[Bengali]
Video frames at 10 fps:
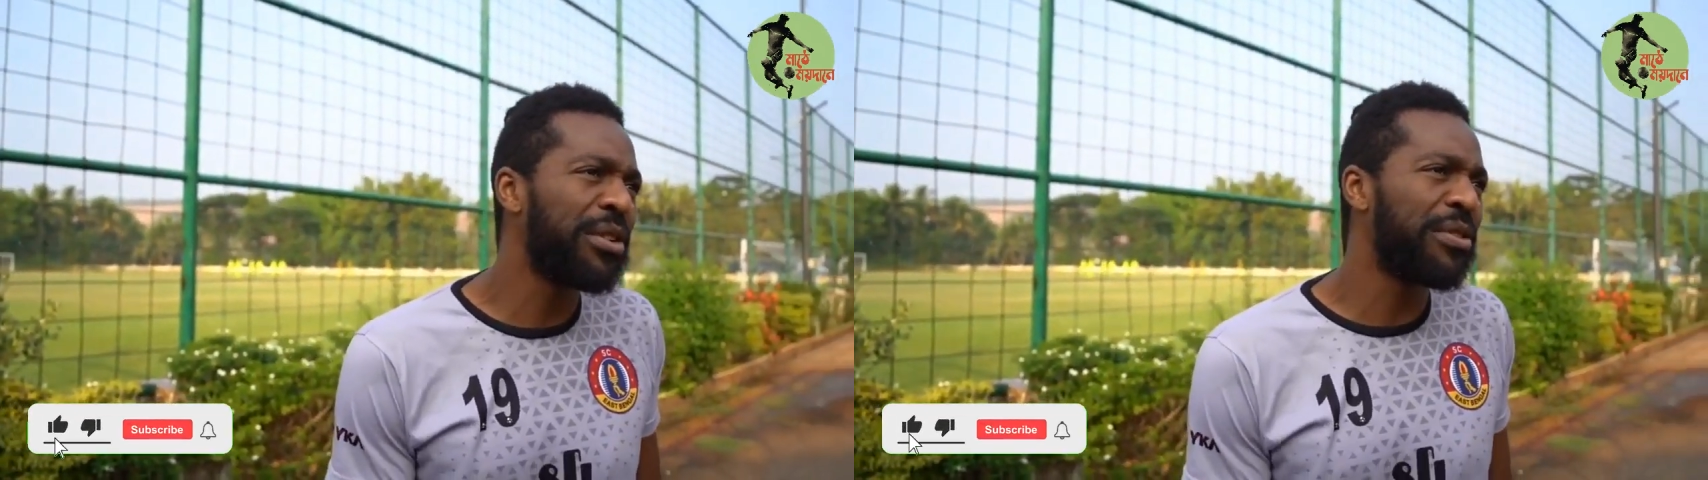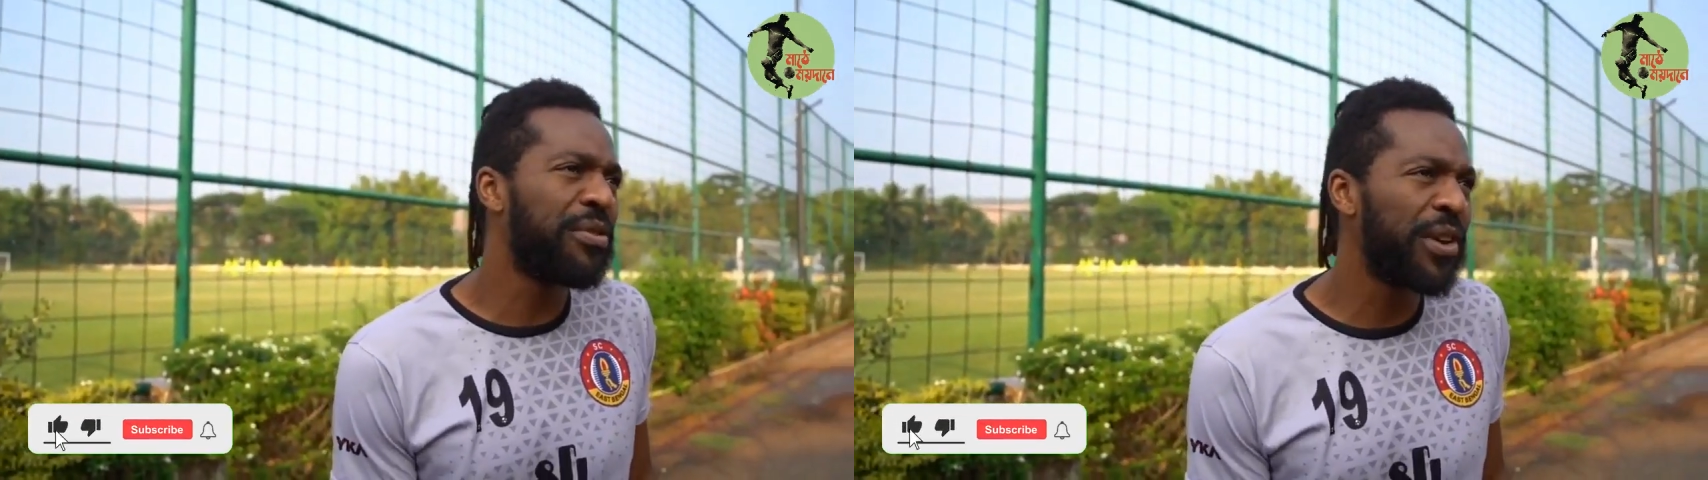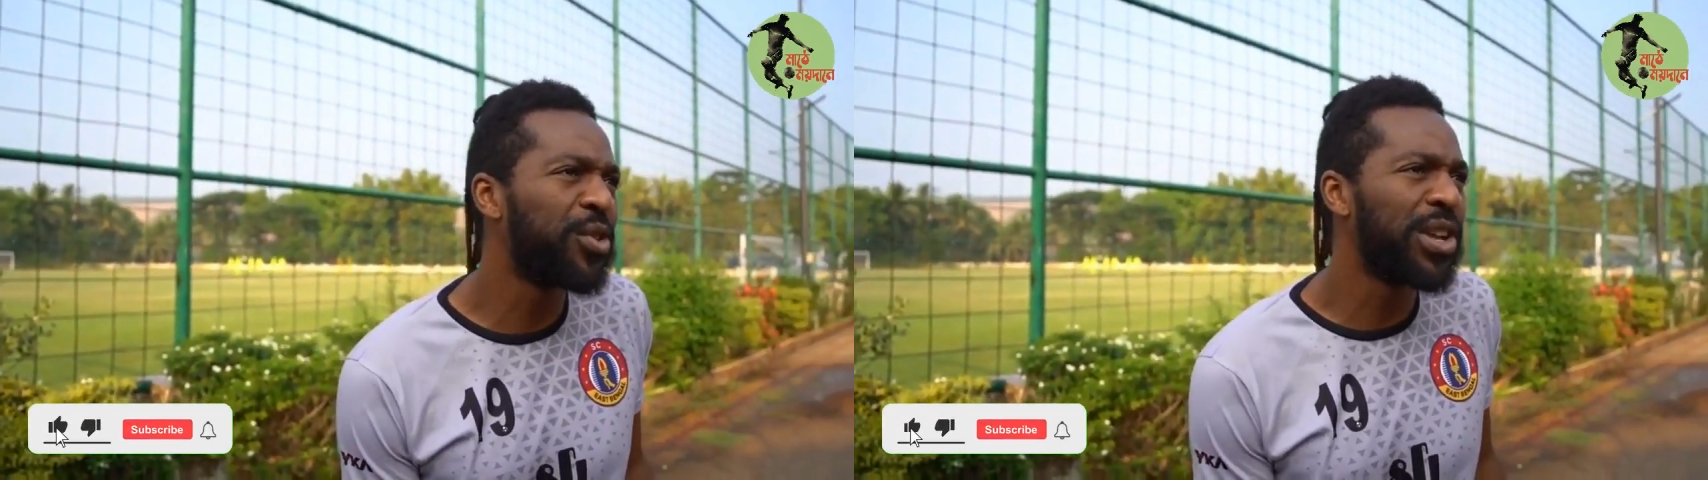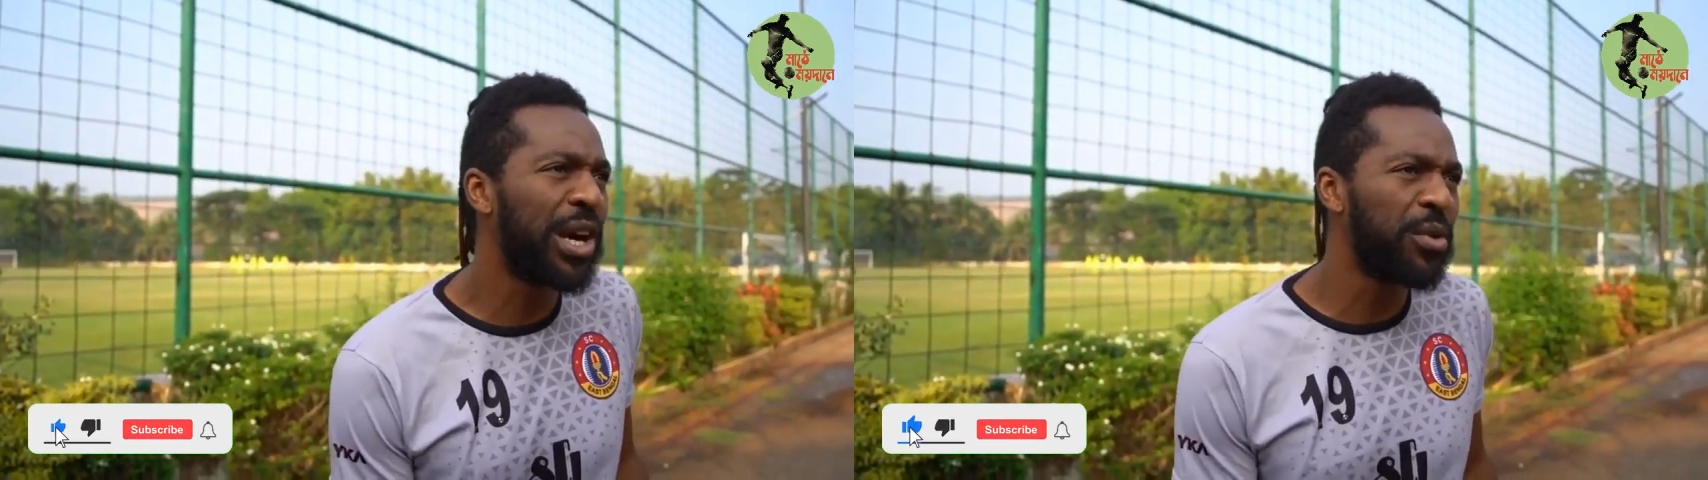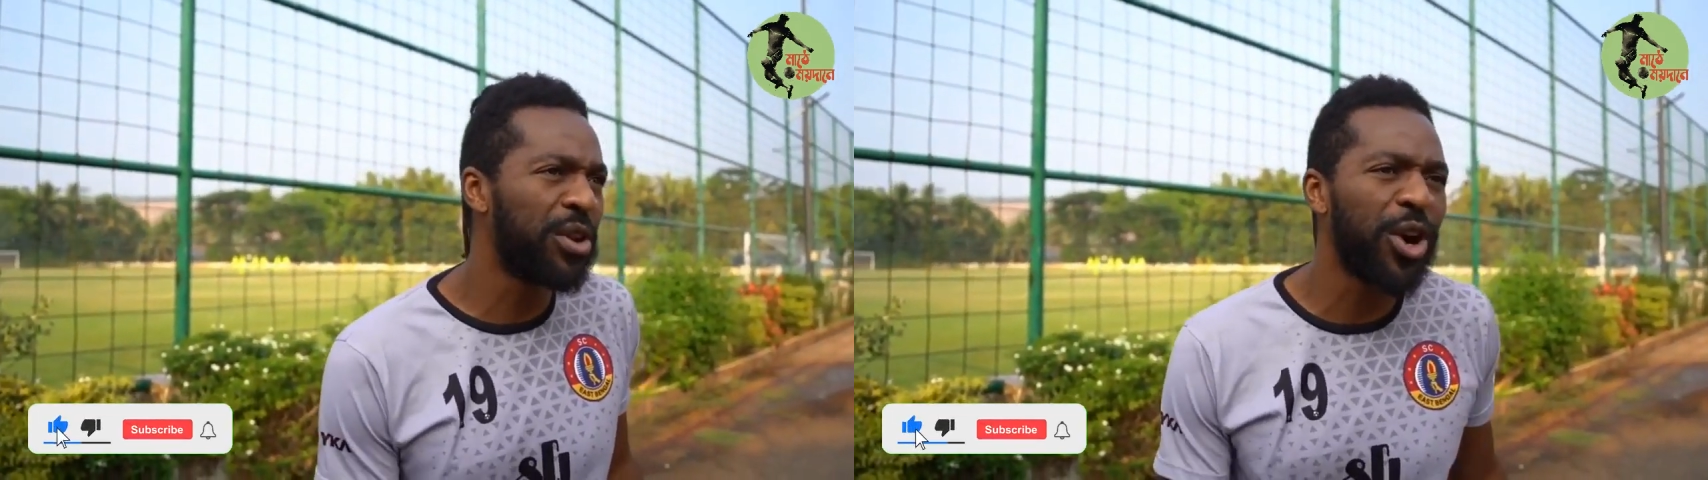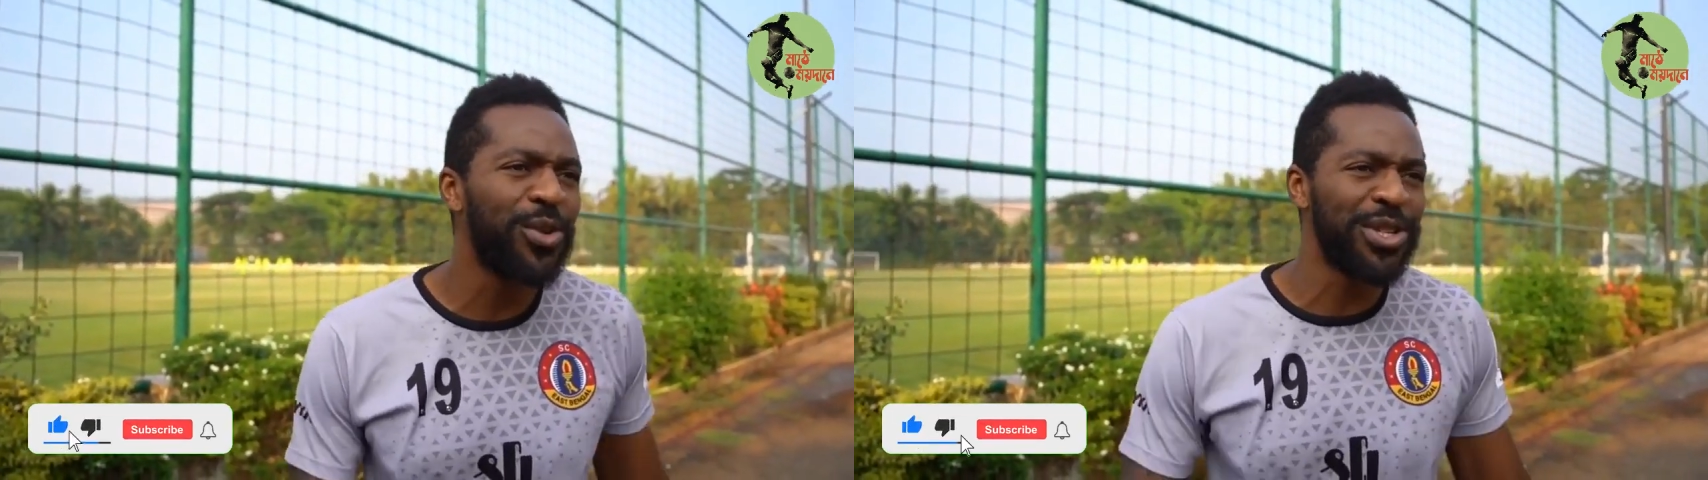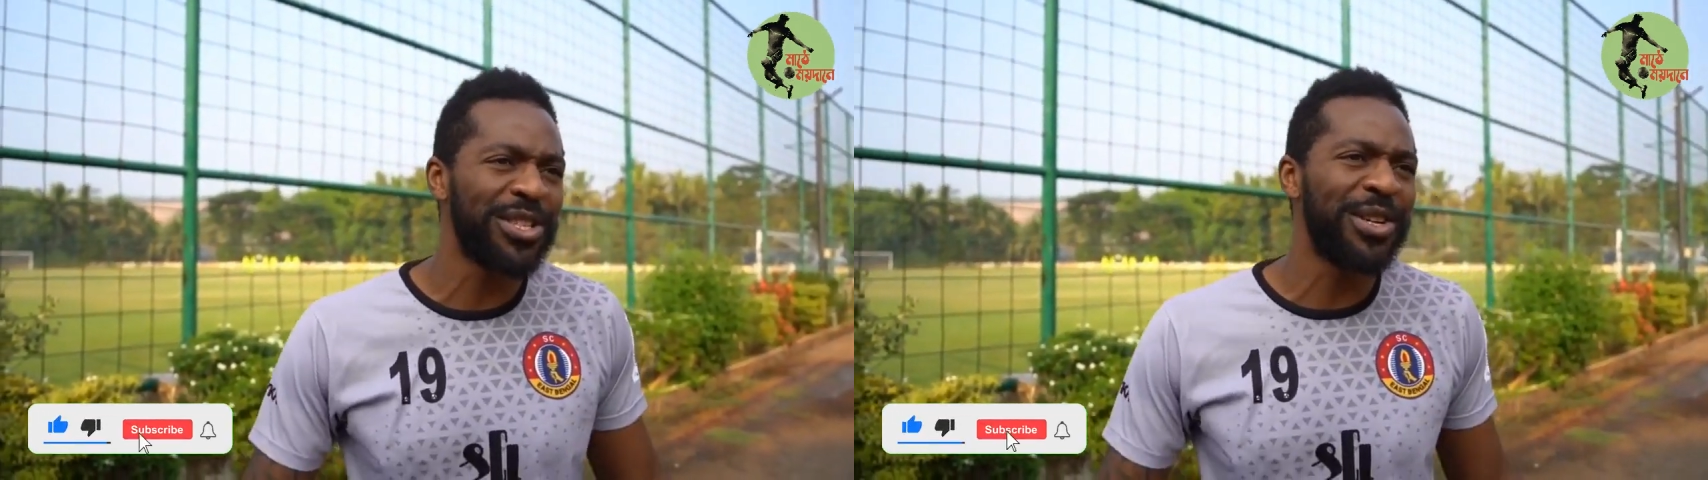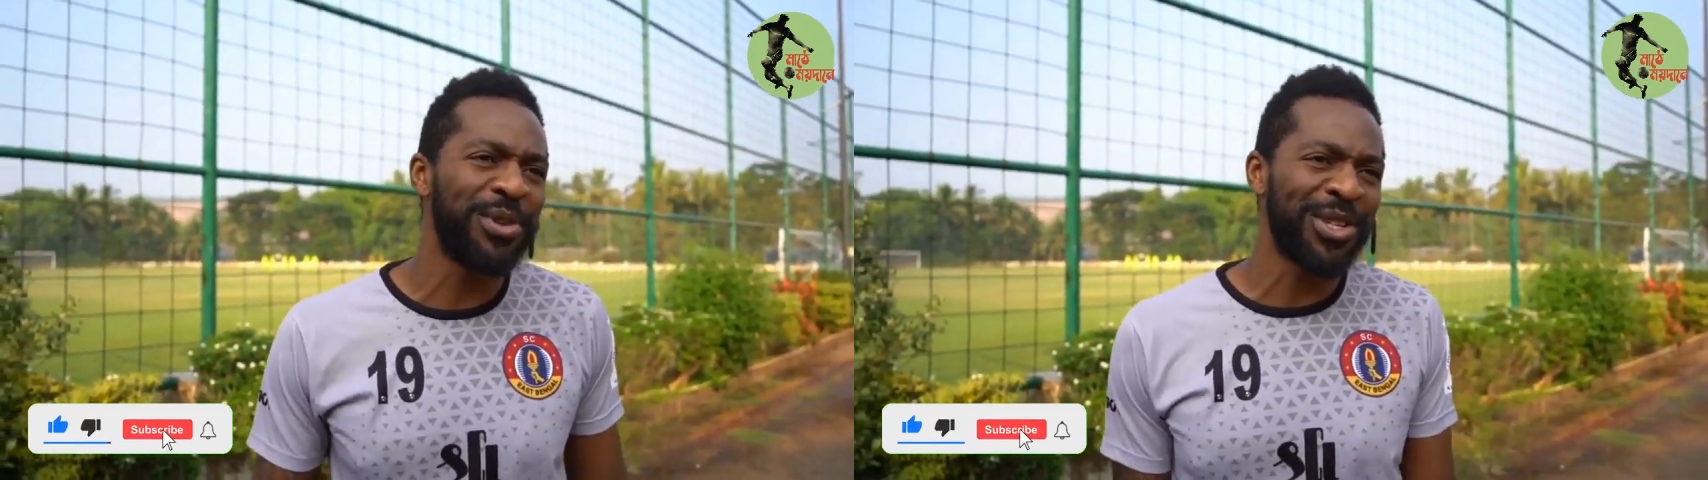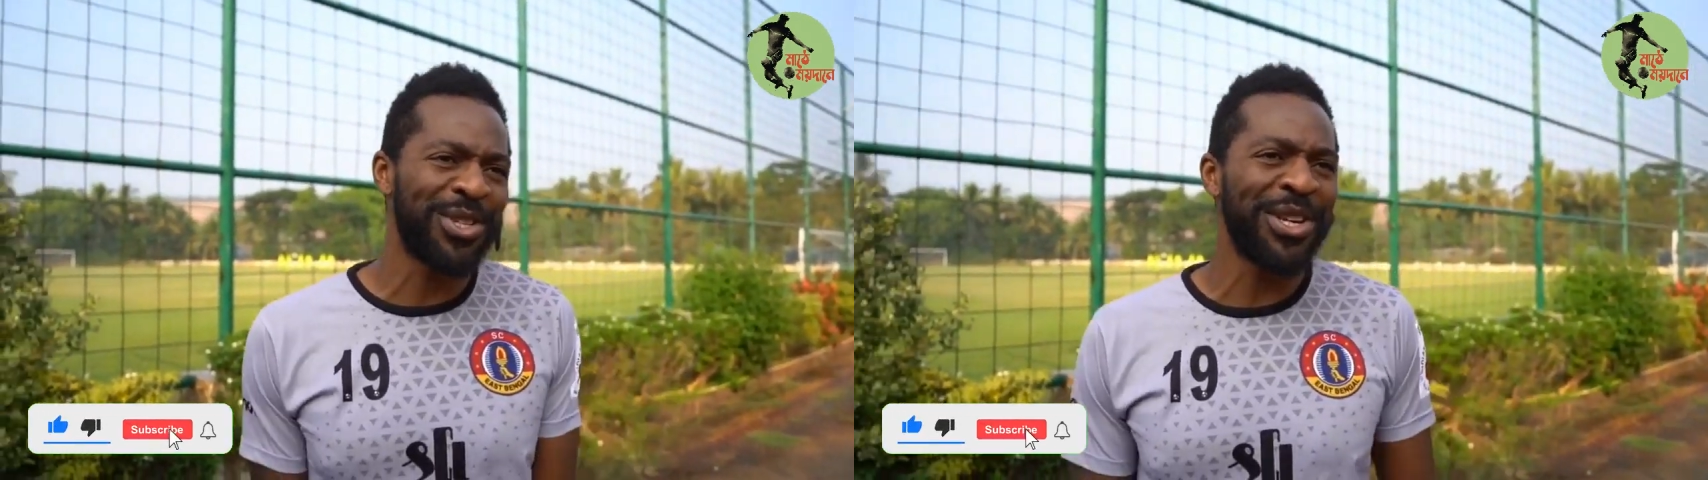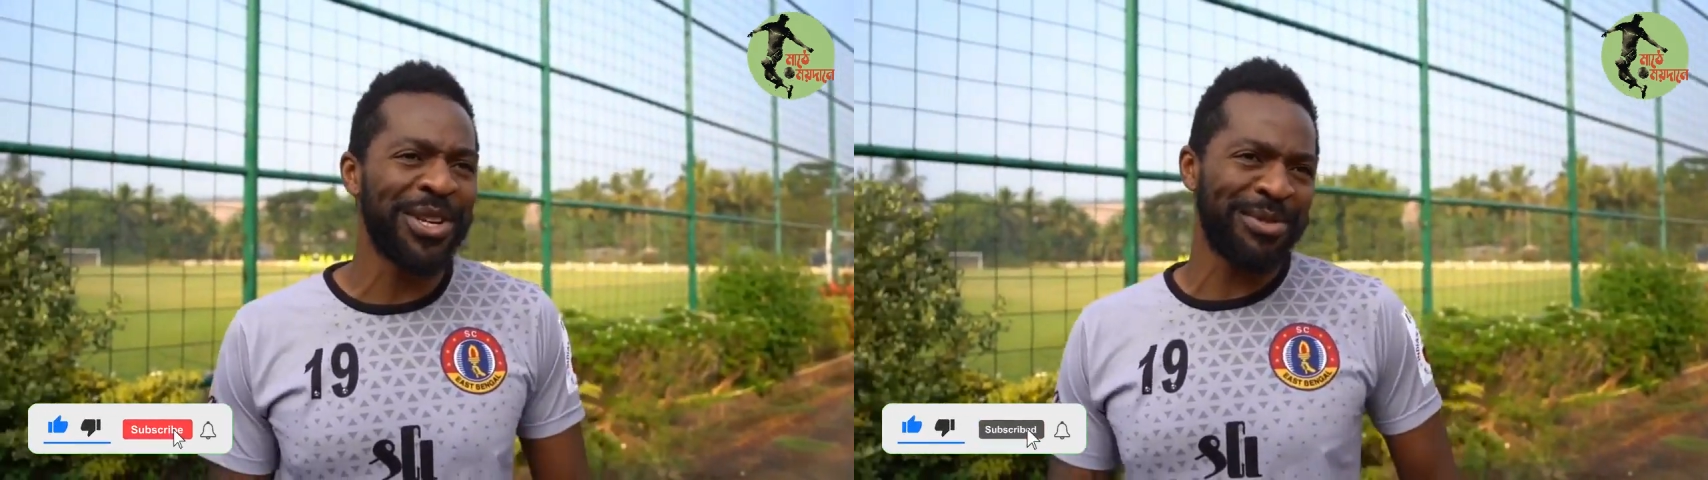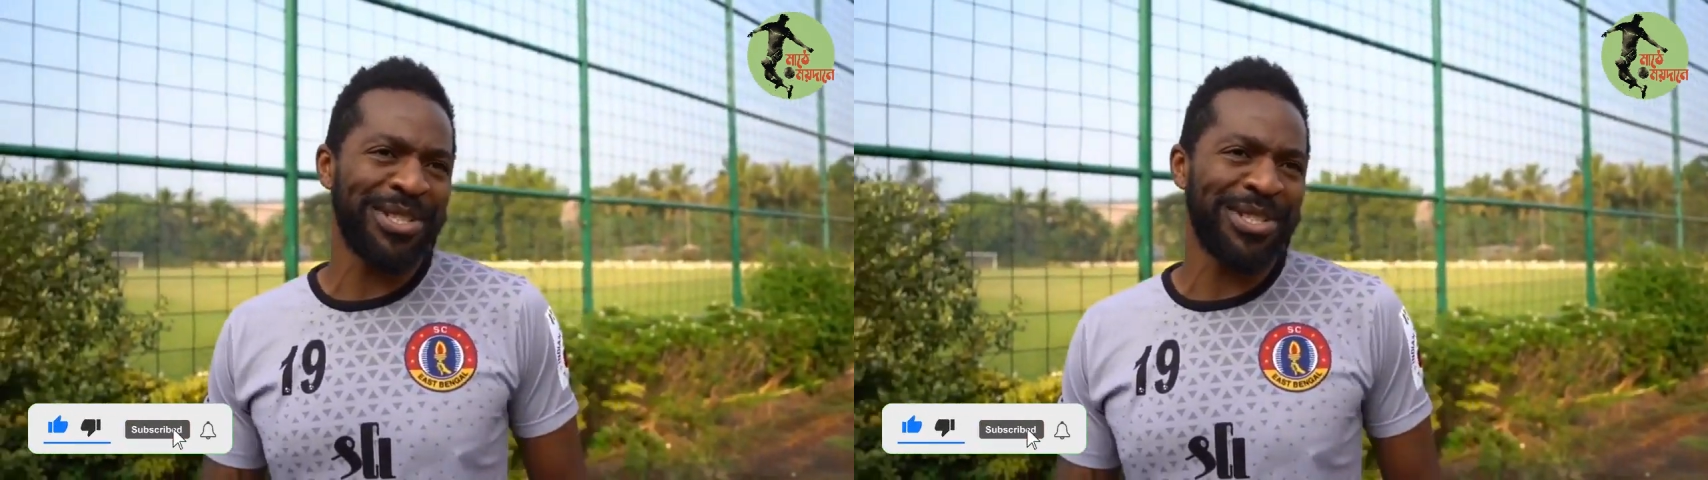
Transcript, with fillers: নেবেন বিনিয়োগকারী সংস্থার কর্তারা